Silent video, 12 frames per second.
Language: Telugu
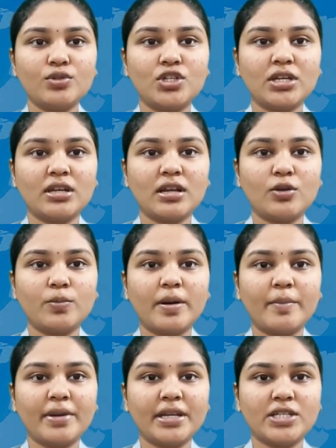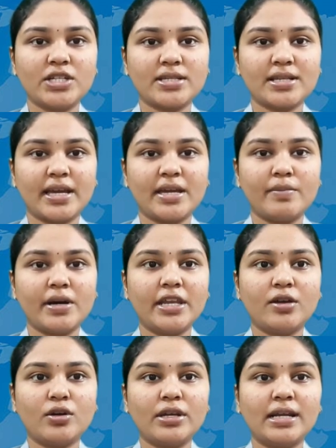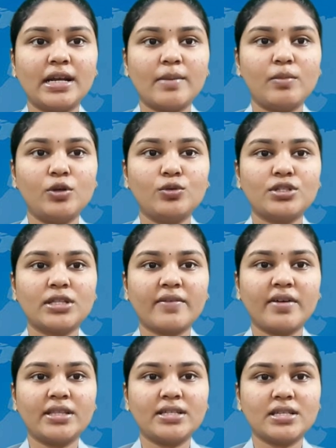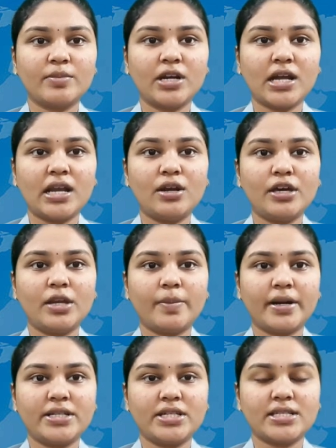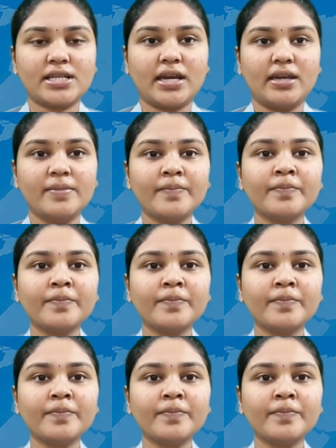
చీరలు పంపిణీ చేశాయి మరికొన్ని క్లబ్లు ఉచిత వైద్య శిబిరాలను ఏర్పాటు చేశాయి